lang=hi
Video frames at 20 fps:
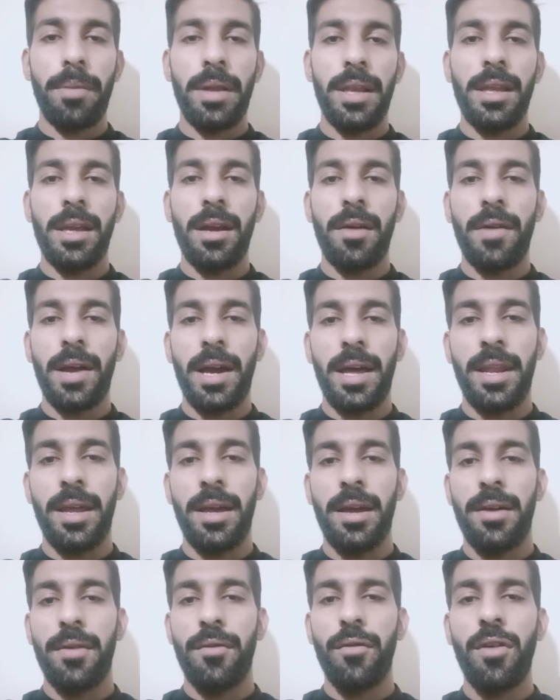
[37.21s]
बिल्लियाँ वगैरह
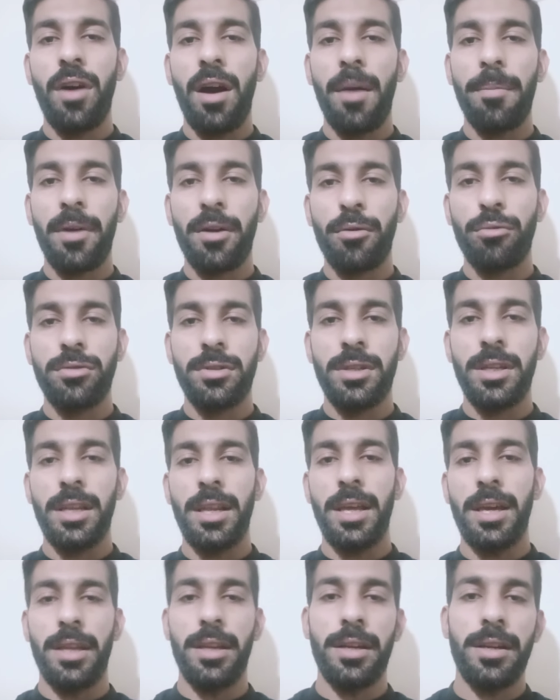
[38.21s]
हैं वो आपको कुछ नहीं
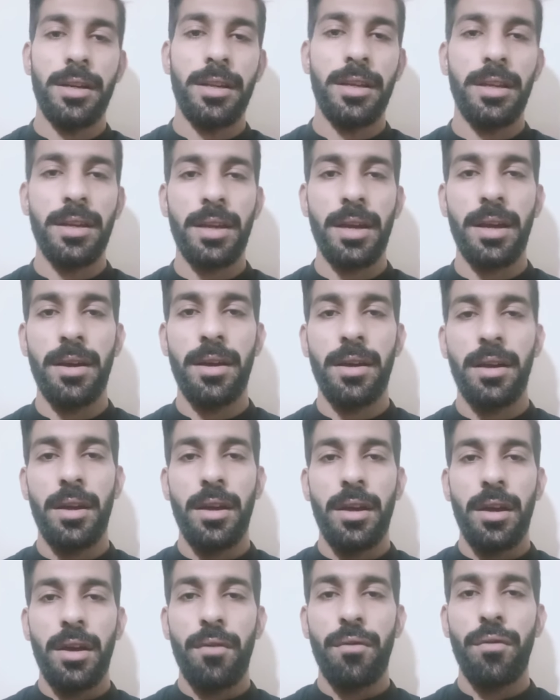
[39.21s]
ले रही ठीक है
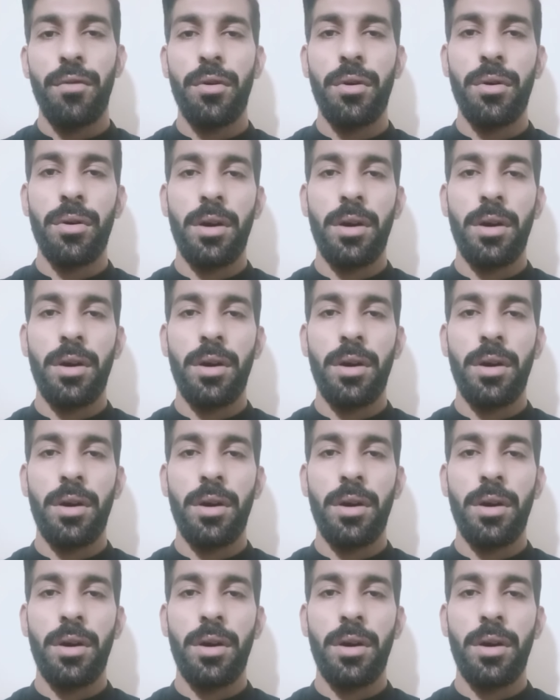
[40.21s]
वो